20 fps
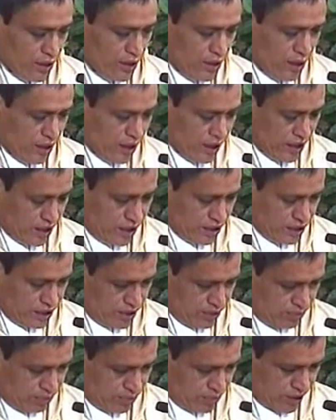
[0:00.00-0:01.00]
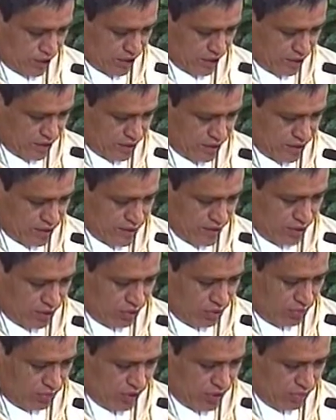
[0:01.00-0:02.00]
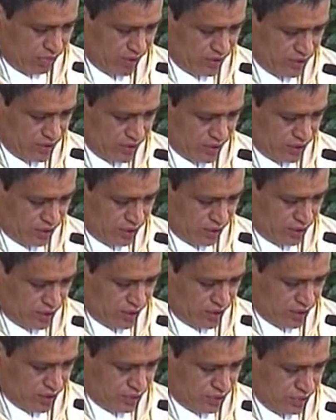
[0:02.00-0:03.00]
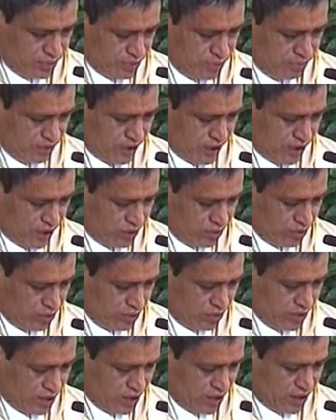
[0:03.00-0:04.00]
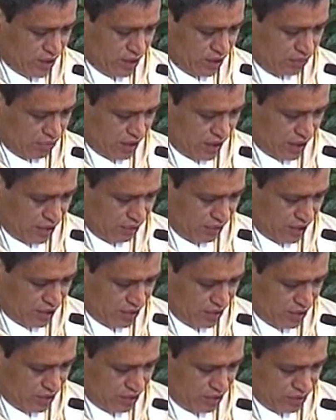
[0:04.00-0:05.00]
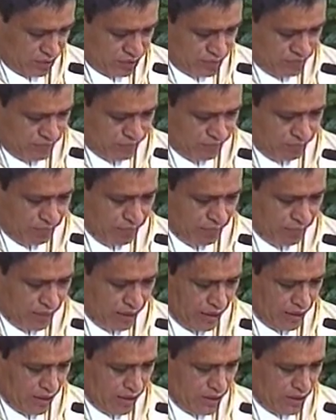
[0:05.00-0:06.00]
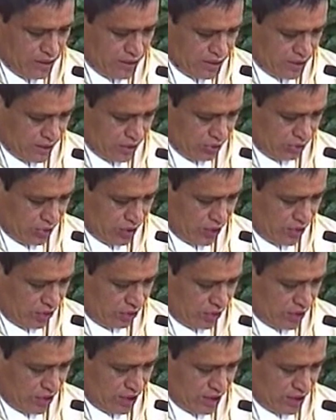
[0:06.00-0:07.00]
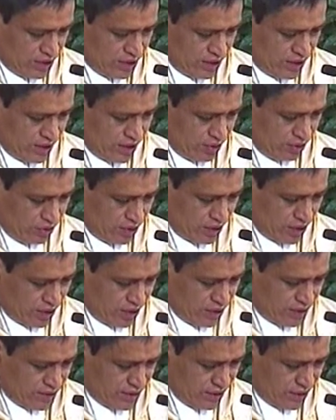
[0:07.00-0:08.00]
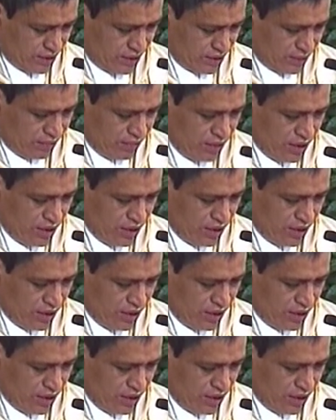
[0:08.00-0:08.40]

En aquel tiempo la gente se agolpaba alrededor de Jesús para oír la palabra de Dios. Estando él a orillas del lago de Genezaret,